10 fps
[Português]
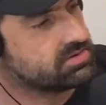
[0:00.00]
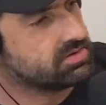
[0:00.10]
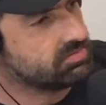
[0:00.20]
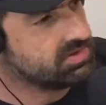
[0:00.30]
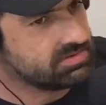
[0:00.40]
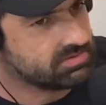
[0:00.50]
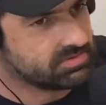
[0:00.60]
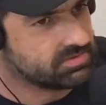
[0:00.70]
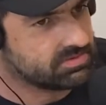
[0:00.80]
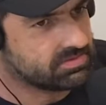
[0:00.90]
eu
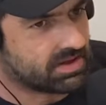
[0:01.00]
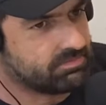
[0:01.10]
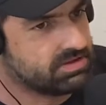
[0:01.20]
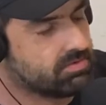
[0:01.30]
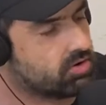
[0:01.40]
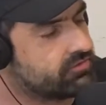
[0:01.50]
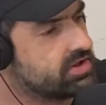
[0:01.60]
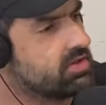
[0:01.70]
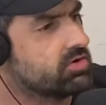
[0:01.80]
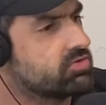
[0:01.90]
me abri mão.
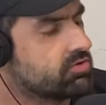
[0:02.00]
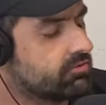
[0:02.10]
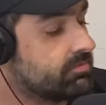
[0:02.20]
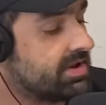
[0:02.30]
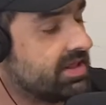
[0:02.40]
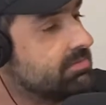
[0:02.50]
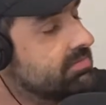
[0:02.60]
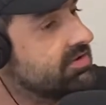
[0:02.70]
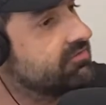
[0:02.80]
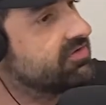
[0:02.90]
Falei, não, então não vou mais nem me
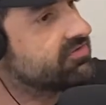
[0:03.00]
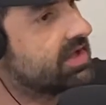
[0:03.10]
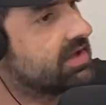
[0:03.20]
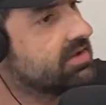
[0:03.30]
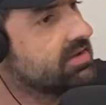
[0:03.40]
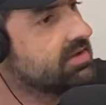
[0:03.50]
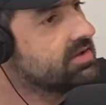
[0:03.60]
manifestar. Uhum.